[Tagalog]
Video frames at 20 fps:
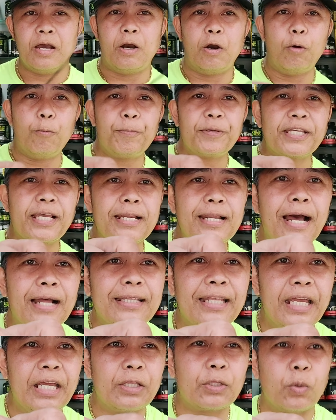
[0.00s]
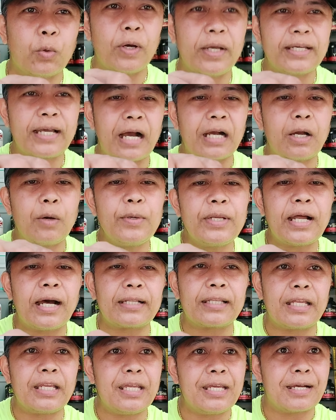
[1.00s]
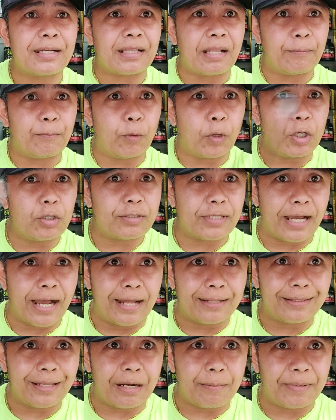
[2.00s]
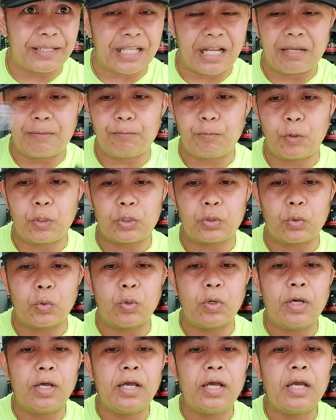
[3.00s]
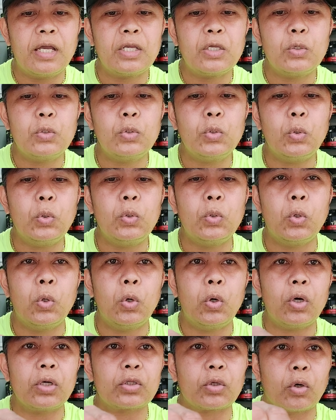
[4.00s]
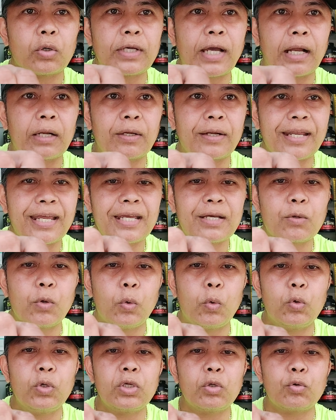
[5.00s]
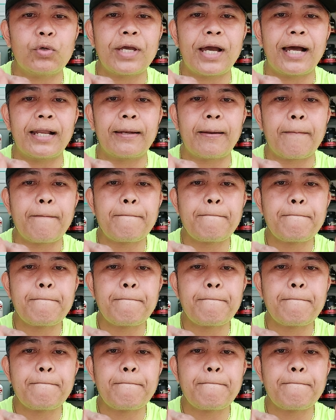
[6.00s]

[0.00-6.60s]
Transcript: Umpisa natin ito ay gagawin natin. Ingat lang po kayo sa cutter, matalim po ito. Yung dulo, ito, yan, ring ko, kunin ko yan